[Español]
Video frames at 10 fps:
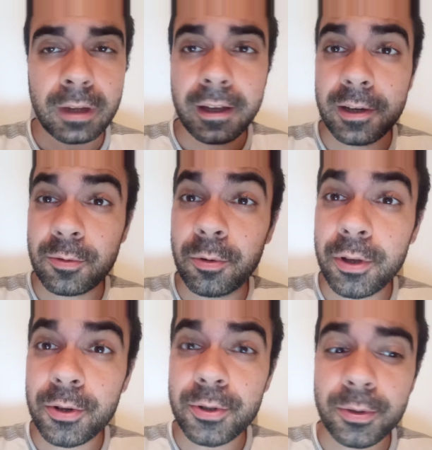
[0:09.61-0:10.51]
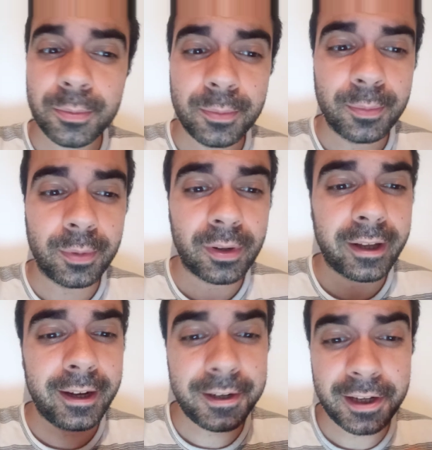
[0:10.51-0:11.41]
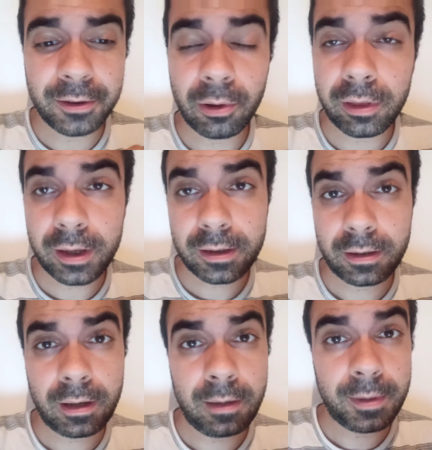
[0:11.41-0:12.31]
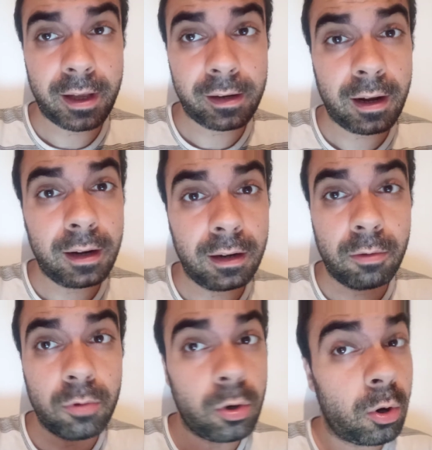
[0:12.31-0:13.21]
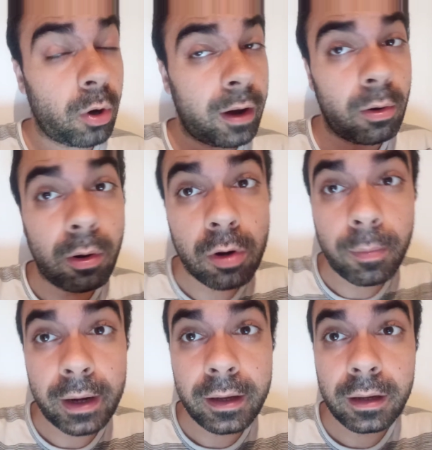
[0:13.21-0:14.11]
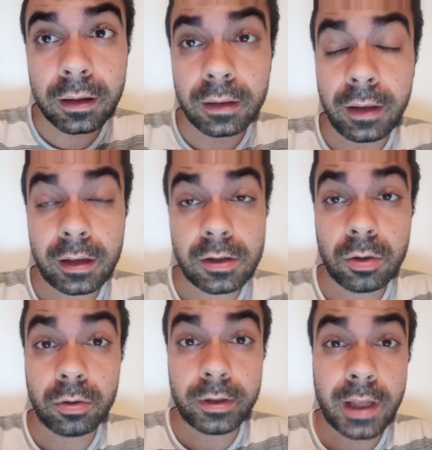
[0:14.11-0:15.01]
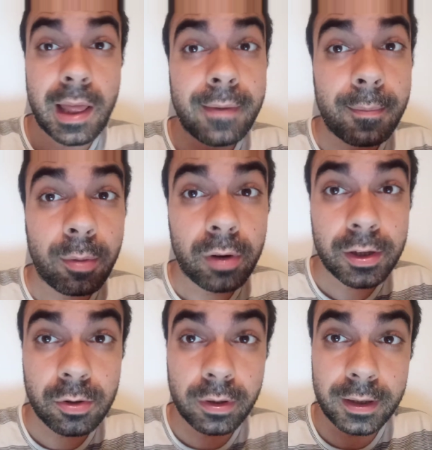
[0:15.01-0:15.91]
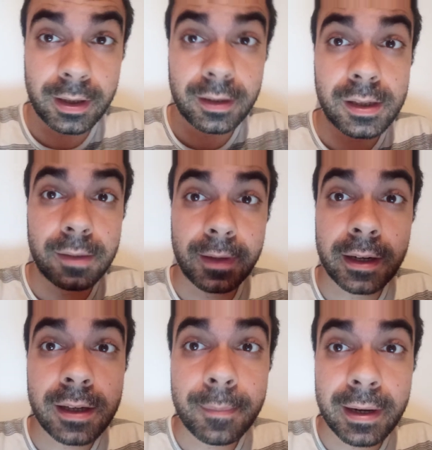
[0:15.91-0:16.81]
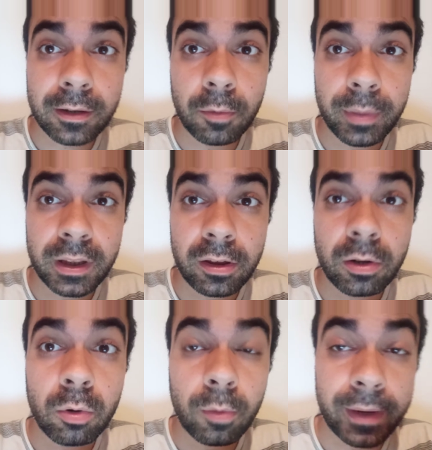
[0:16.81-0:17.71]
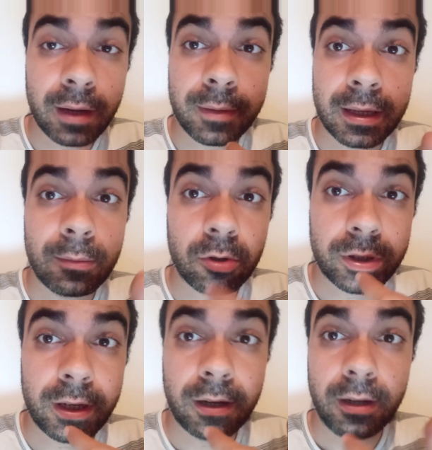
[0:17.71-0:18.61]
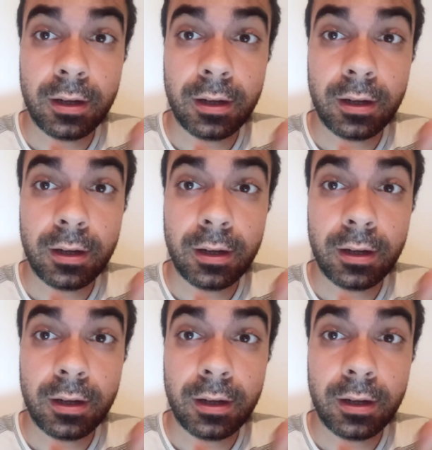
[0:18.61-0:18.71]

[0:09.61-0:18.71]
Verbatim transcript: Es curioso porque en ese entonces el Villarreal aún no ganó la Europa League, de hecho se daba por hecho que se clasificaría para competición europea, veríamos si eh,